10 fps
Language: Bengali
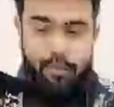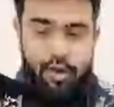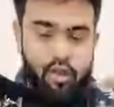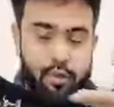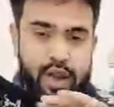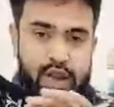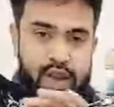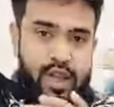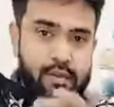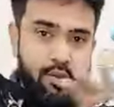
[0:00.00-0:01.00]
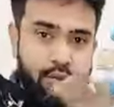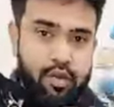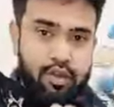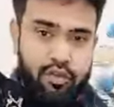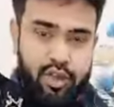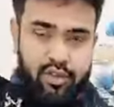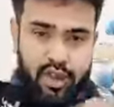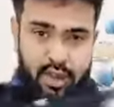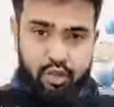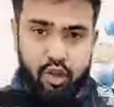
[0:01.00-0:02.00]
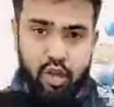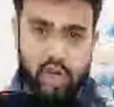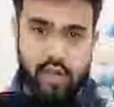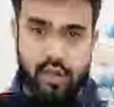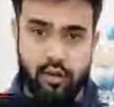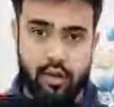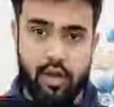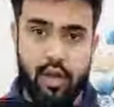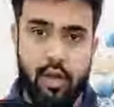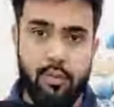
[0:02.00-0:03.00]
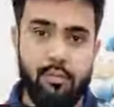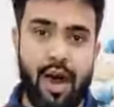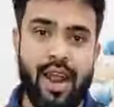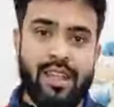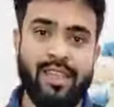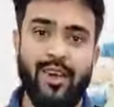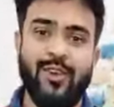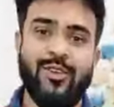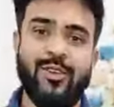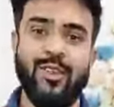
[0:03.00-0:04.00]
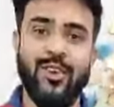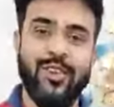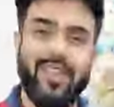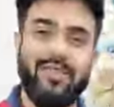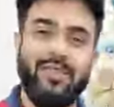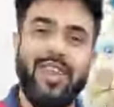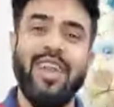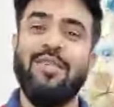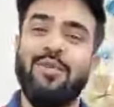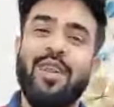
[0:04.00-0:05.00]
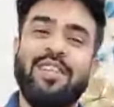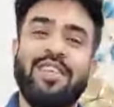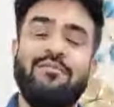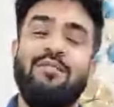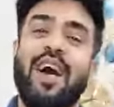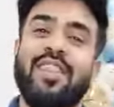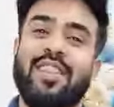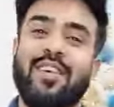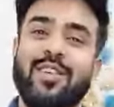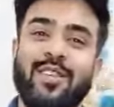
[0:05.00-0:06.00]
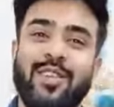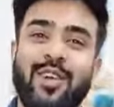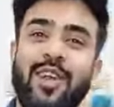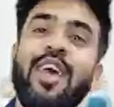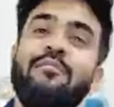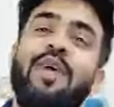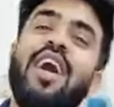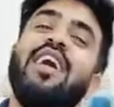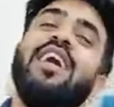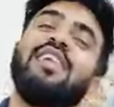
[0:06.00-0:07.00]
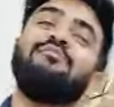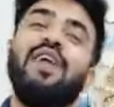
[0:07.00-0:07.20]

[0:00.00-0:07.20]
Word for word: উপরে দোপাট্টাটা এবং পুরো ড্রেসটা কিন্তু অসাধারণ মারাত্মক সুন্দর জেসমিনা রাফু মারাত্মক সুন্দর ভাই এইটা